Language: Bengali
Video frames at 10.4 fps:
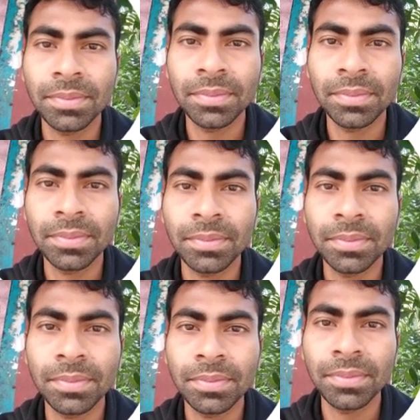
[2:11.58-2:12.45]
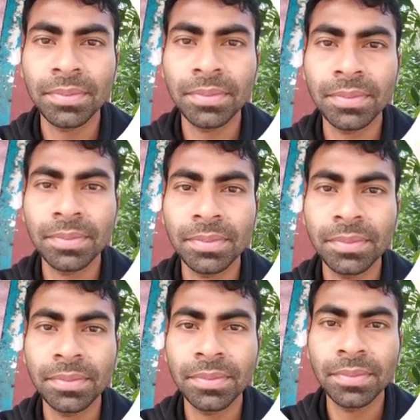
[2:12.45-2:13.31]
এই জন্য আমাকে প্রথমে
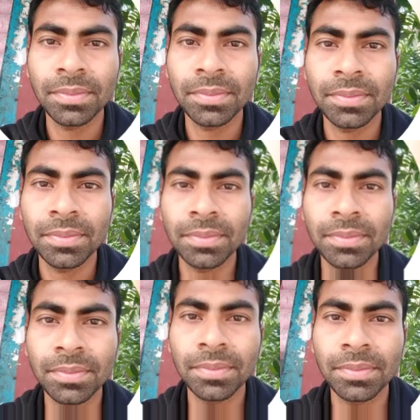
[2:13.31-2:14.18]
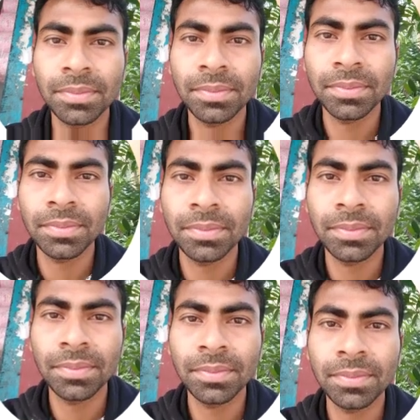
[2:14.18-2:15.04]
এনআইডি কার্ডের ছবি তুলতে
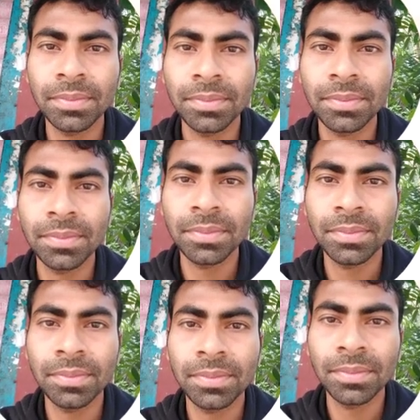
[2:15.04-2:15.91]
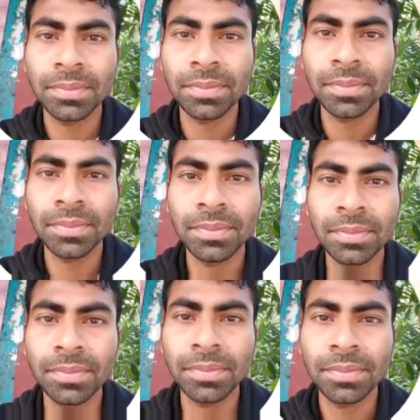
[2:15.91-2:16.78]
হবে দেন ছবি সুন্দরভাবে
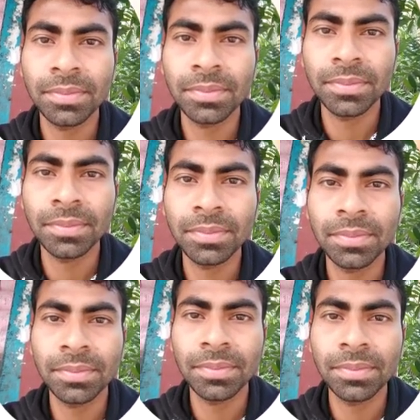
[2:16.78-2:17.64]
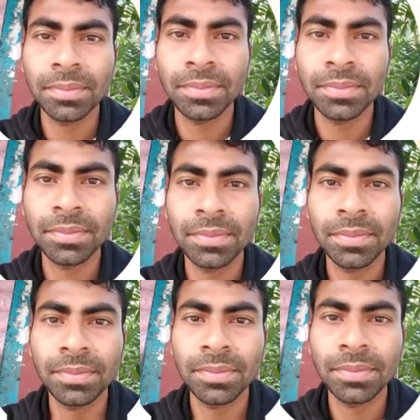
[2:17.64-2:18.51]
কেটে নিতে হবে তো আমি সম্পূর্ণ
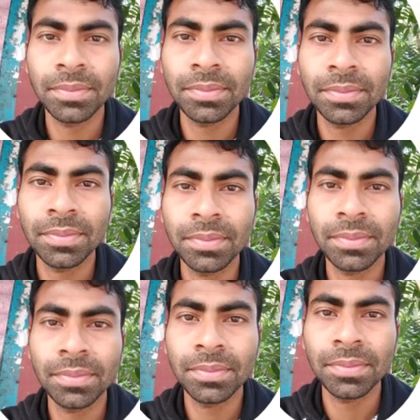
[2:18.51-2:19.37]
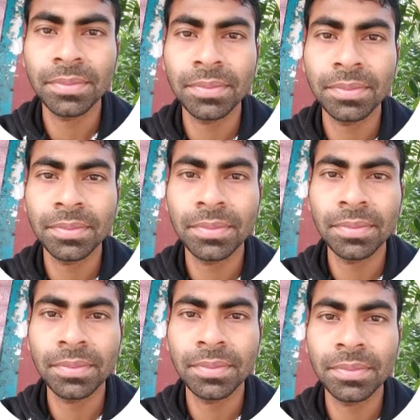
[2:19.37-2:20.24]
ভিডিও করে দেখাচ্ছি আমার
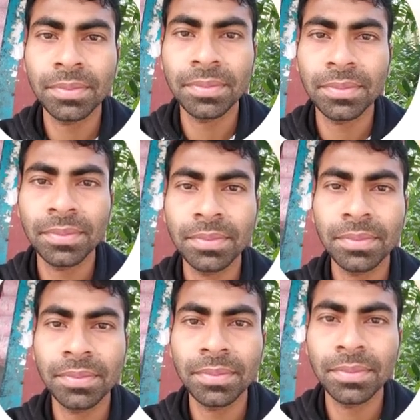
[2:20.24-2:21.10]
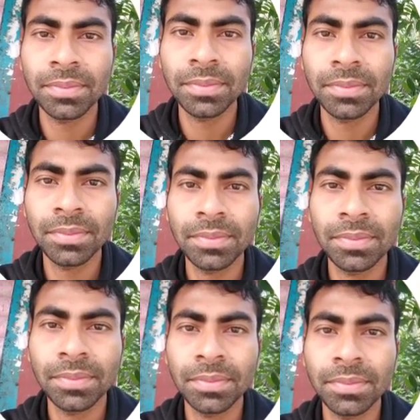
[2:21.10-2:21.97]
সঙ্গেই থাকুন তো আমি এটা মাইনাস করে
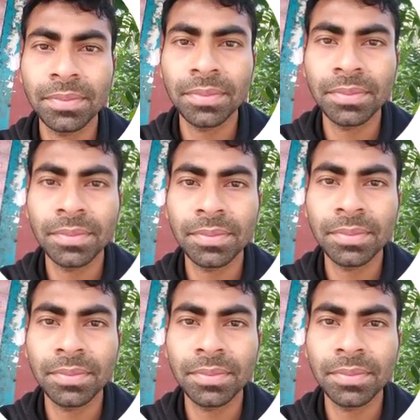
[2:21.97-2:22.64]
রাখলাম অর্থাৎ মিনিমাইজ